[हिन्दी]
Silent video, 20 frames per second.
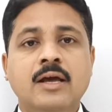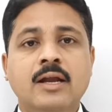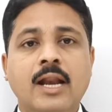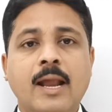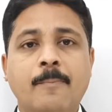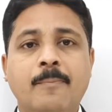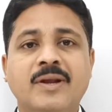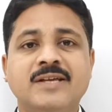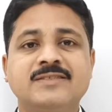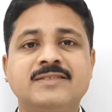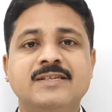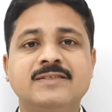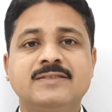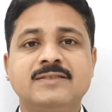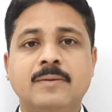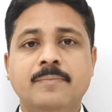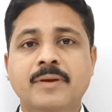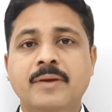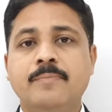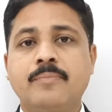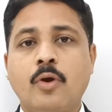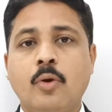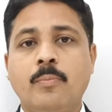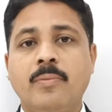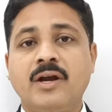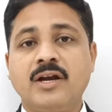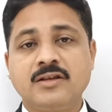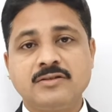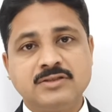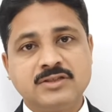लैप्लस की सभी
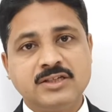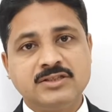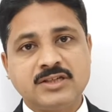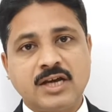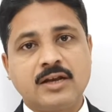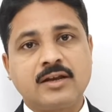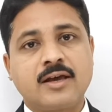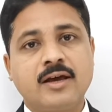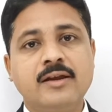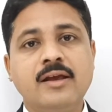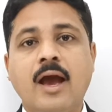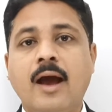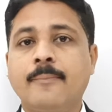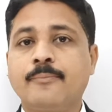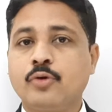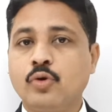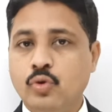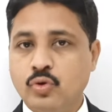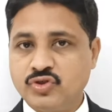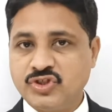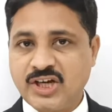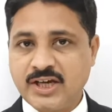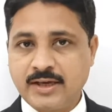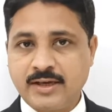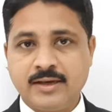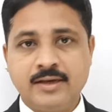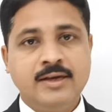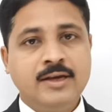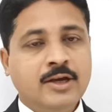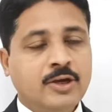प्रॉपर्टीज की जानकारी आपको हो
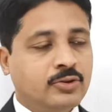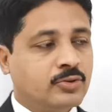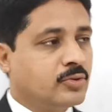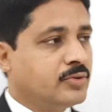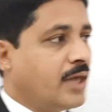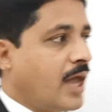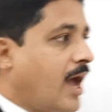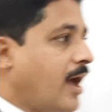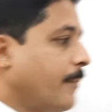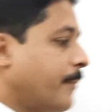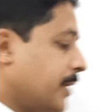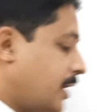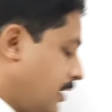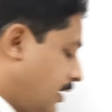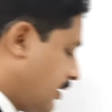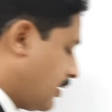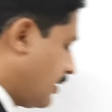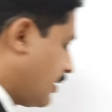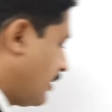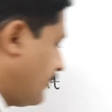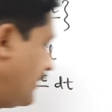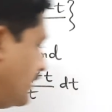जाएंगी तो यहां पे अगर